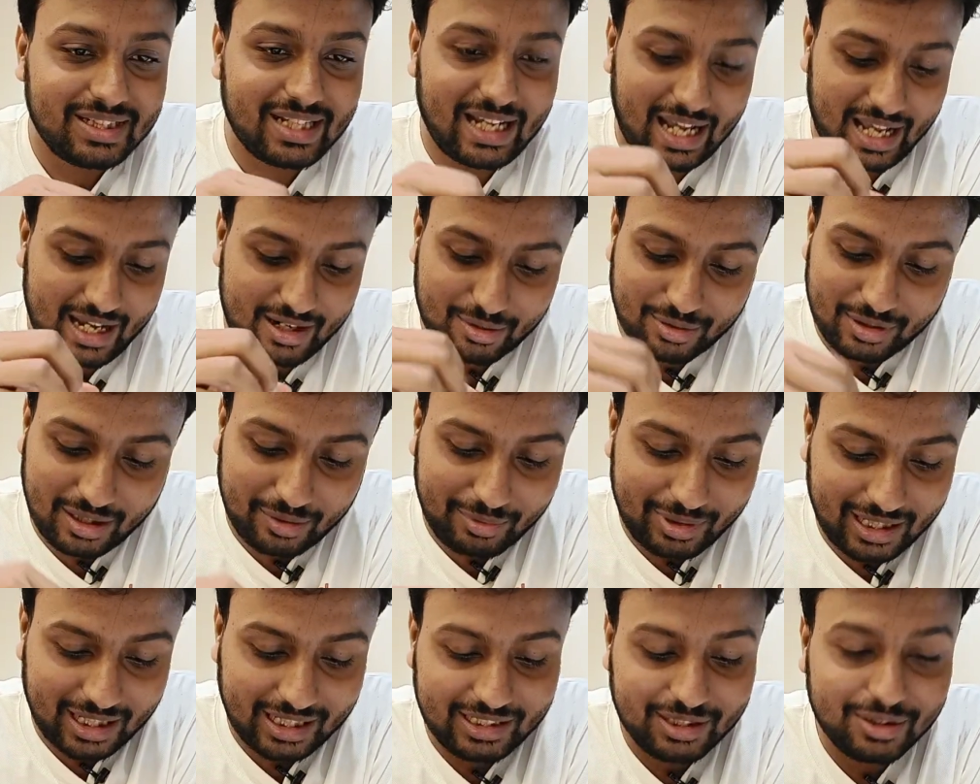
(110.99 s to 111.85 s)
যে এখন
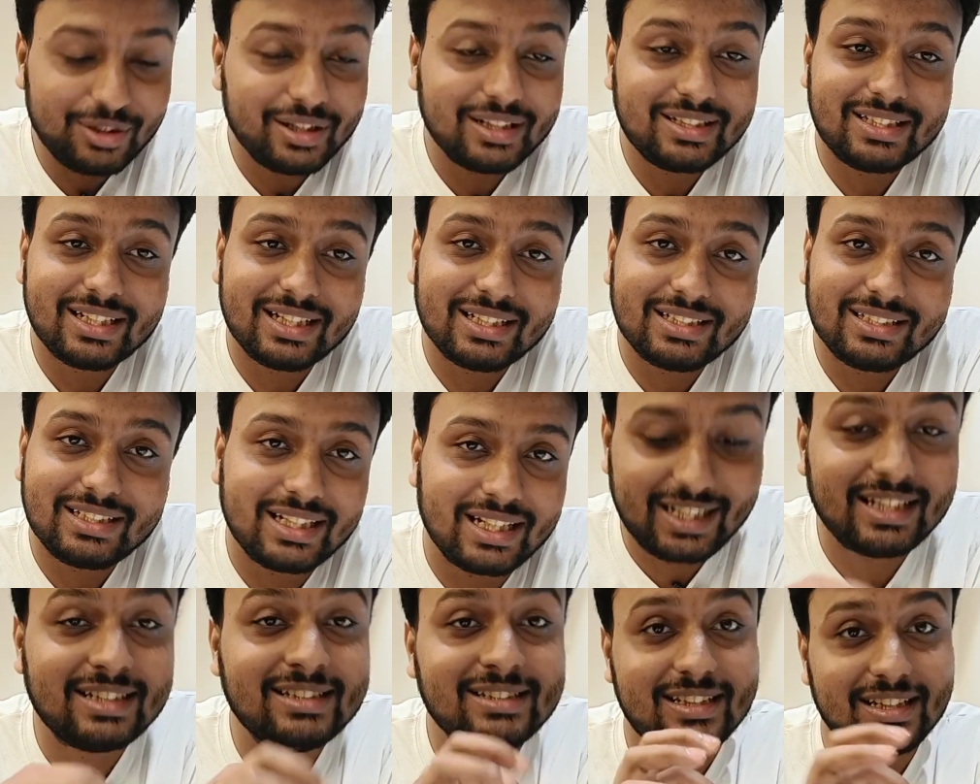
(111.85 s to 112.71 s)
আমার হাতে রয়েছে
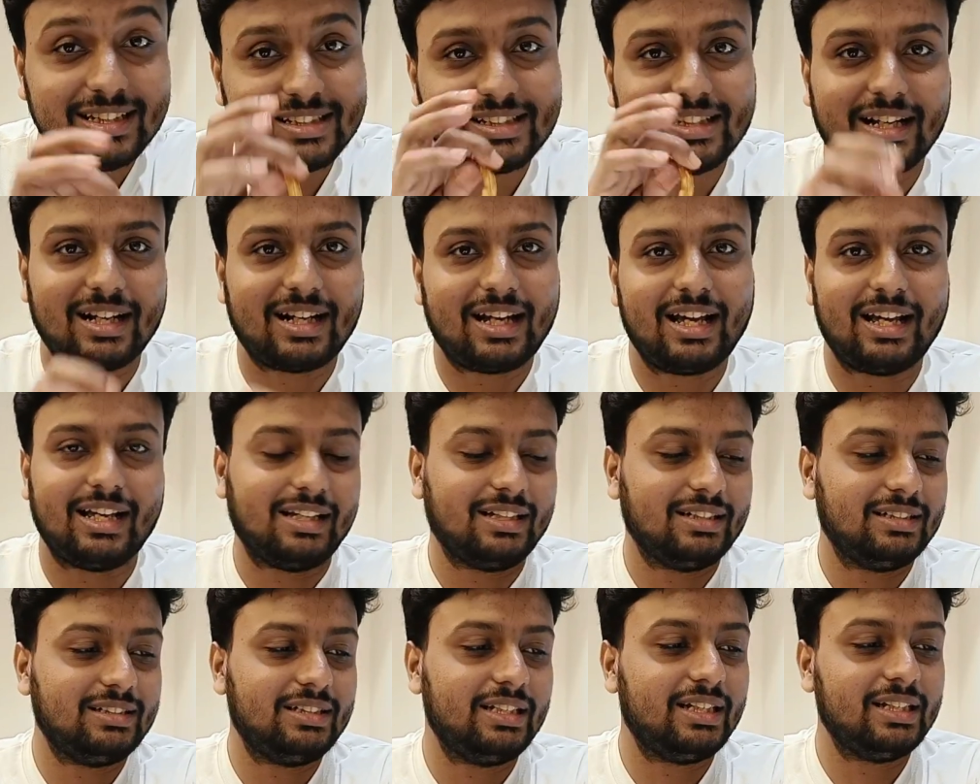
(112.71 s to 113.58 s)
চিকেন সিজলার
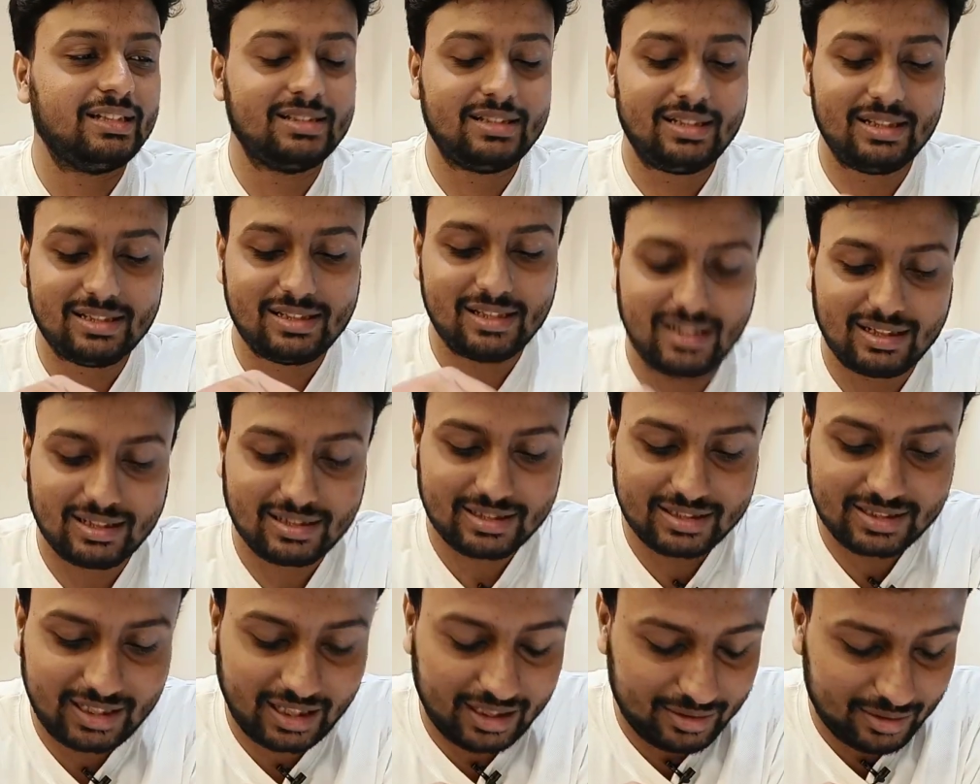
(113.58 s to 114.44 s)
হ্যাঁ চিকেন
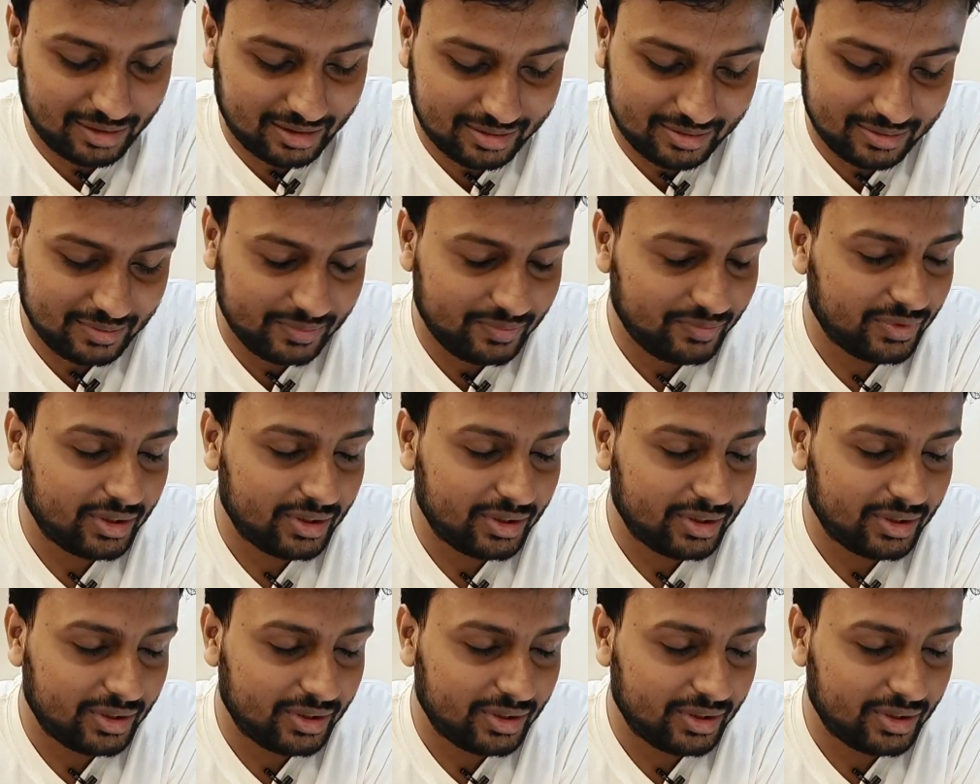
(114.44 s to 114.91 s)
সিজলার যাই হোক